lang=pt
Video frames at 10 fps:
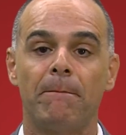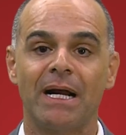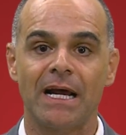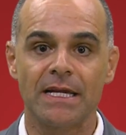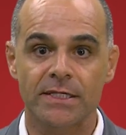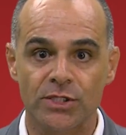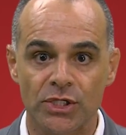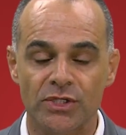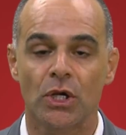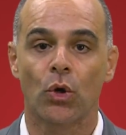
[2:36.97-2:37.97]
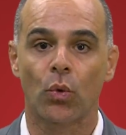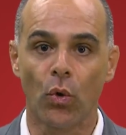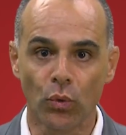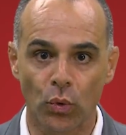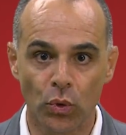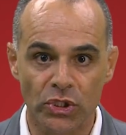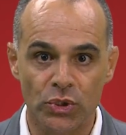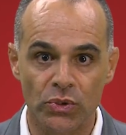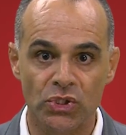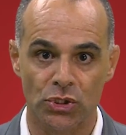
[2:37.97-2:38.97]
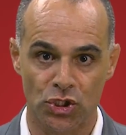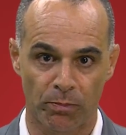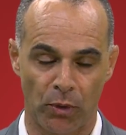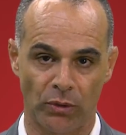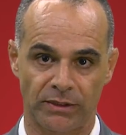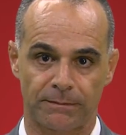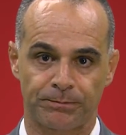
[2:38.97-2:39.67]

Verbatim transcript: para estes concursos de ponta.